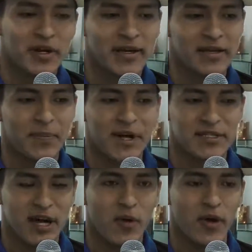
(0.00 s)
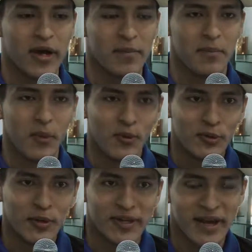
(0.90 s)
que te ha pasado en el
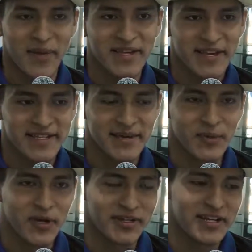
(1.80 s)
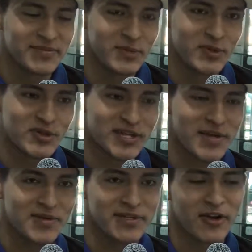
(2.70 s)
mundo de la belleza? Porque tienes muchos
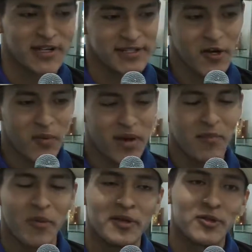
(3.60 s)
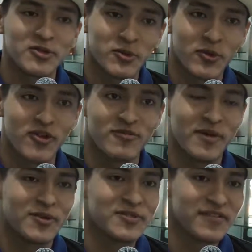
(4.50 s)
años y casi como hay momentos duros,
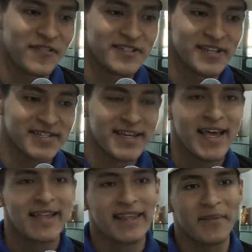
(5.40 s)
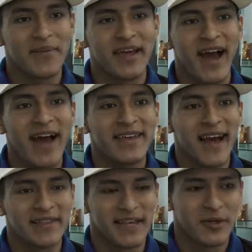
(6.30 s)
momentos difíciles, también hay
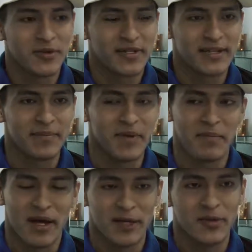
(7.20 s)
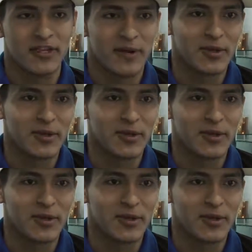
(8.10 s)
anécdotas que me imagino te habrá